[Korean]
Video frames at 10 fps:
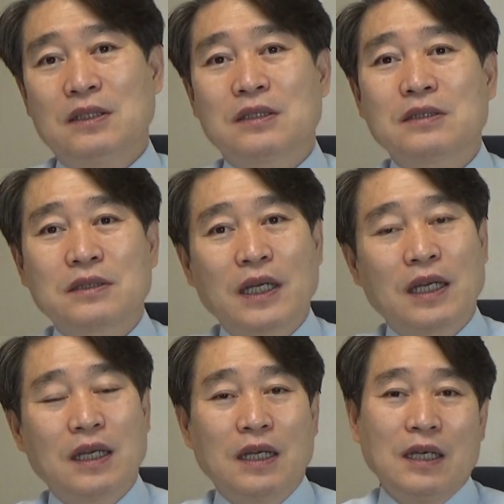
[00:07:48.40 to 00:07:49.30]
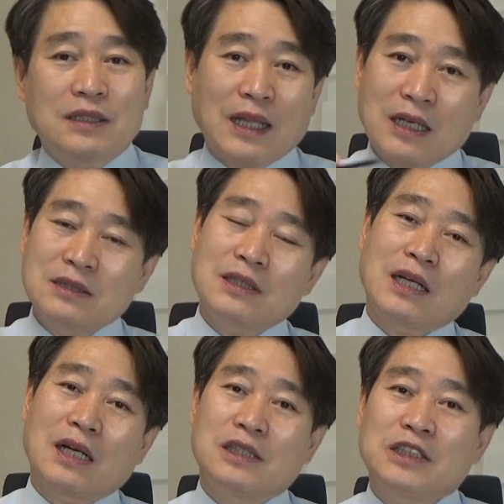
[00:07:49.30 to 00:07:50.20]
그때 다른
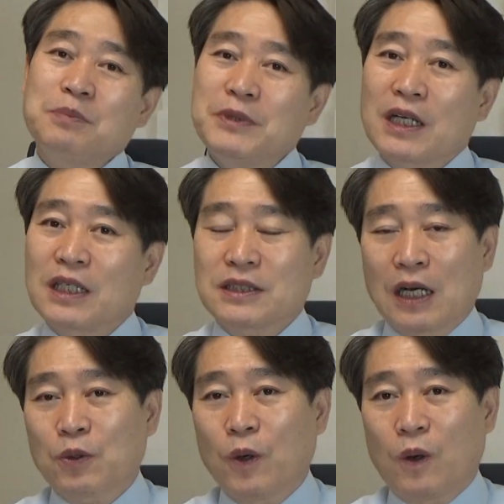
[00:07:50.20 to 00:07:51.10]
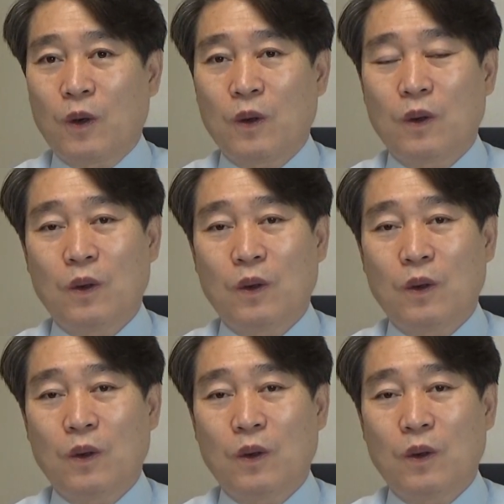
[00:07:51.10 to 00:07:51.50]
나라를 침략하지 않고